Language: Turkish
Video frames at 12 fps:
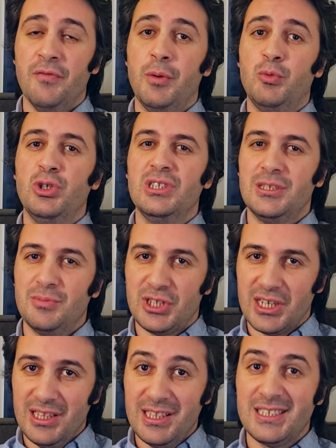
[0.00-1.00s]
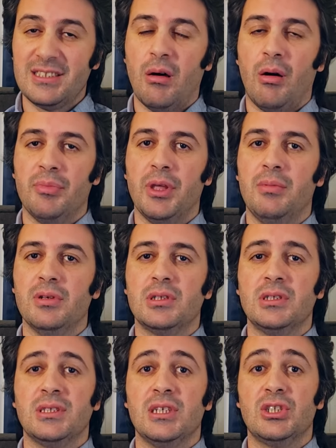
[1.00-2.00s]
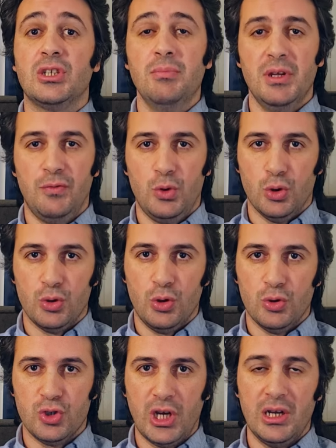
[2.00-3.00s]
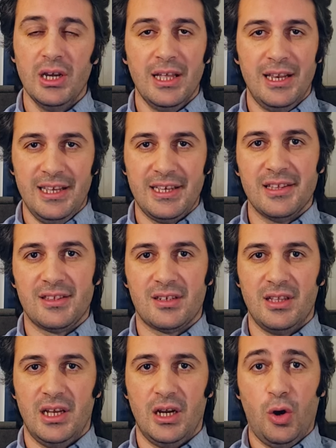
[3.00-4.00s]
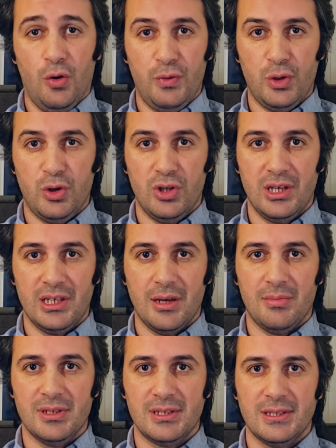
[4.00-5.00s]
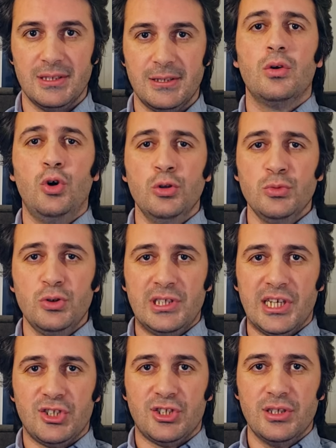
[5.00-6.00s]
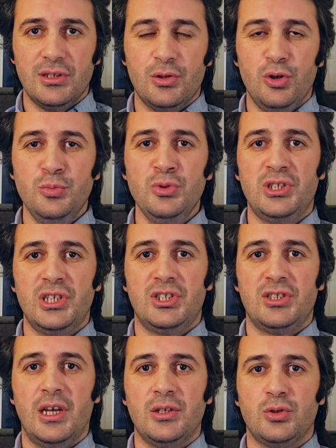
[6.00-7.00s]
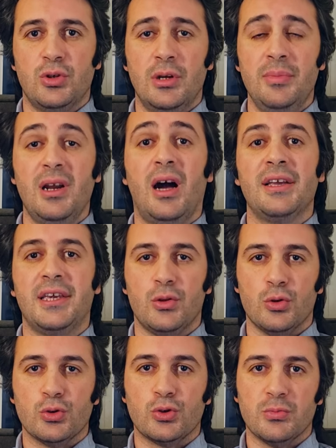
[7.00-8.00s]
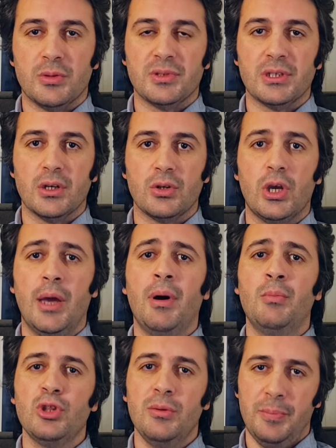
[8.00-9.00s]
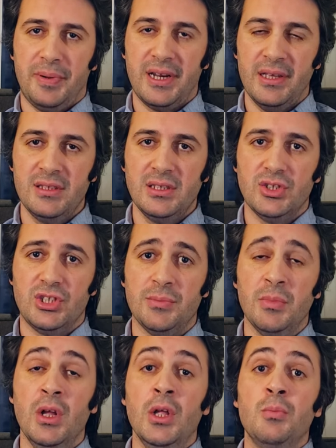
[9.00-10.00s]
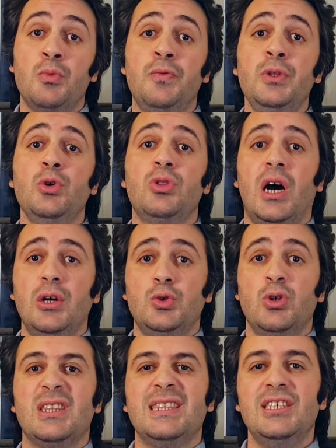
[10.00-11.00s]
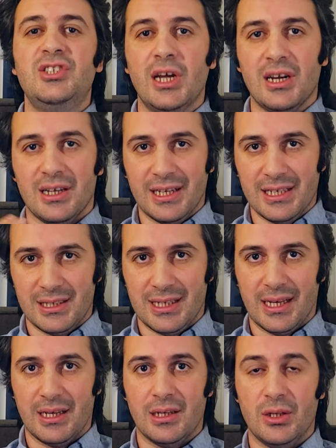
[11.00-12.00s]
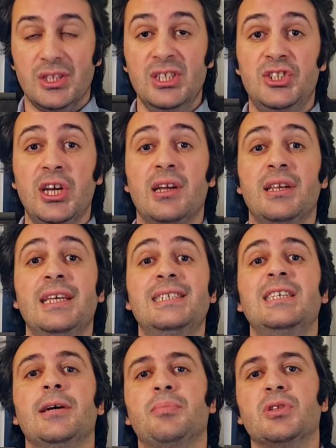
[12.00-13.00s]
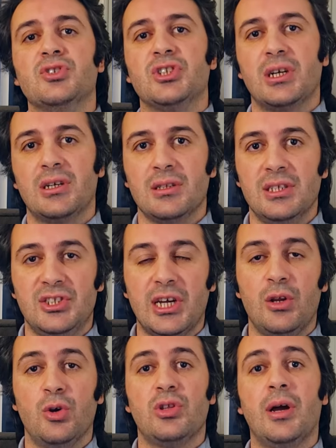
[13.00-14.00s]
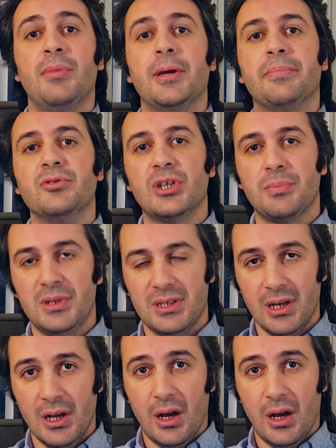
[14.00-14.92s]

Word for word: Ve bunu hızlı bir şekilde nasıl tamamlayabilirsiniz ilişkin bir videoda olacak. Linke tıklayarak o videoya da gidebilirsiniz. Konumuzu seçtik. Konumuzu seçtikten sonra bir anket oluşturmamız gerekiyor. Hemen burada bir parantez açayım. Bu video daha çok nicel analiz analize, nicel analizle yapılacak, nicel yöntemle yapılacak bir